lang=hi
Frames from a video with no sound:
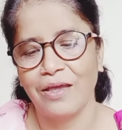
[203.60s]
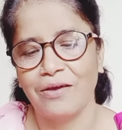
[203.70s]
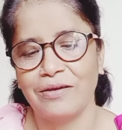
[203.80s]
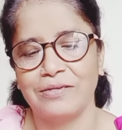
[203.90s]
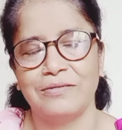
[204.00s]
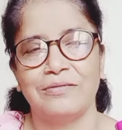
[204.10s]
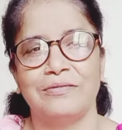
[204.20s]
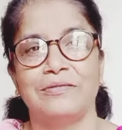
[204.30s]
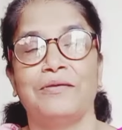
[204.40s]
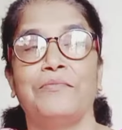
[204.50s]
और
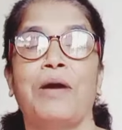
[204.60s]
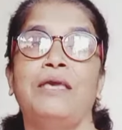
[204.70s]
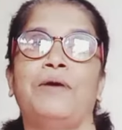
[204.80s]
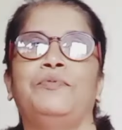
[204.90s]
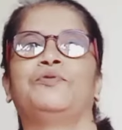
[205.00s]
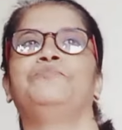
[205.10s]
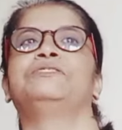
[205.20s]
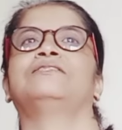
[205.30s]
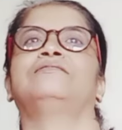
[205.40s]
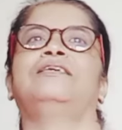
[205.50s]
भाई भाभी को मिस
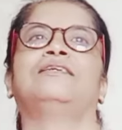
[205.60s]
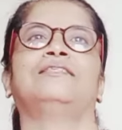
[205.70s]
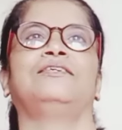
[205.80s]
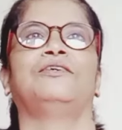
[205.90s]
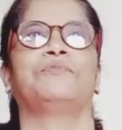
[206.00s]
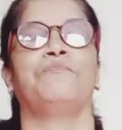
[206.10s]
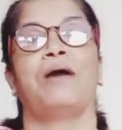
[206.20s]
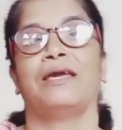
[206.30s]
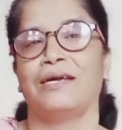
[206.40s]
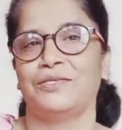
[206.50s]
नहीं करती कि आपकी
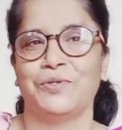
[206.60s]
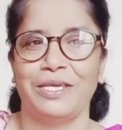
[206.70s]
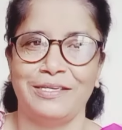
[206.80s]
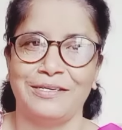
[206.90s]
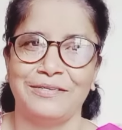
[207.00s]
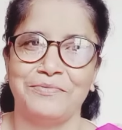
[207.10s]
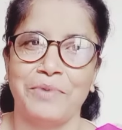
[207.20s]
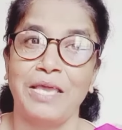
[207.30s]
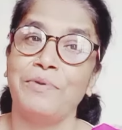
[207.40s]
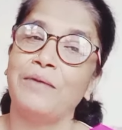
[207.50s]
माए का जो है ना
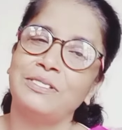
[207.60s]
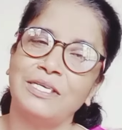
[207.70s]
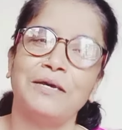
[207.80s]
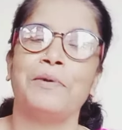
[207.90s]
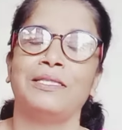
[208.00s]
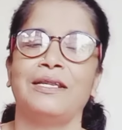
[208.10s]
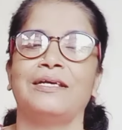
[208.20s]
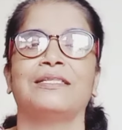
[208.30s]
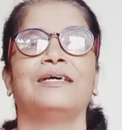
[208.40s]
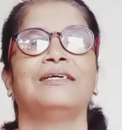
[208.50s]
भाई भाभी से ही आवाज़
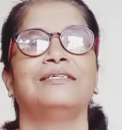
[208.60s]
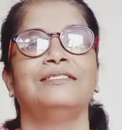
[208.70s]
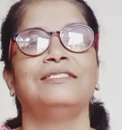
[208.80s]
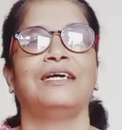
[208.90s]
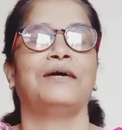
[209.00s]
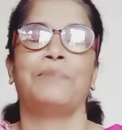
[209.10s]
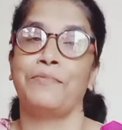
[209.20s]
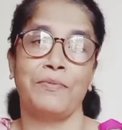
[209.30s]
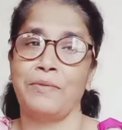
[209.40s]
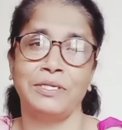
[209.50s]
रहता है जी हाँ माँ
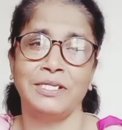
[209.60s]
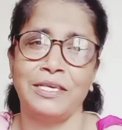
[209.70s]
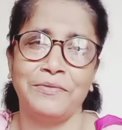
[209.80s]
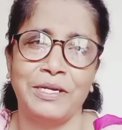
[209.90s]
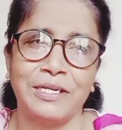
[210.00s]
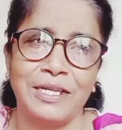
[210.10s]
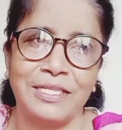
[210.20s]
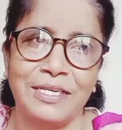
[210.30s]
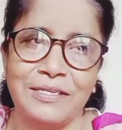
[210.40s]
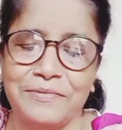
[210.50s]
बाप हमेशा नहीं बैठे
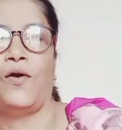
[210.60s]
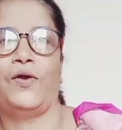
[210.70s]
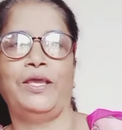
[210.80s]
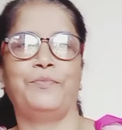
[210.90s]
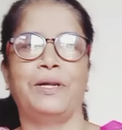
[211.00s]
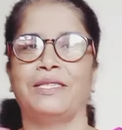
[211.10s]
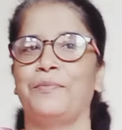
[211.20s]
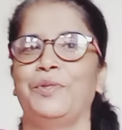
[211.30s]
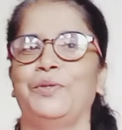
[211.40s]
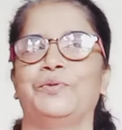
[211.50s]
रहते
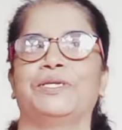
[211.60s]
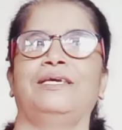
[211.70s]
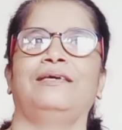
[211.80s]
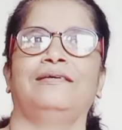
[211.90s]
आपने नोट की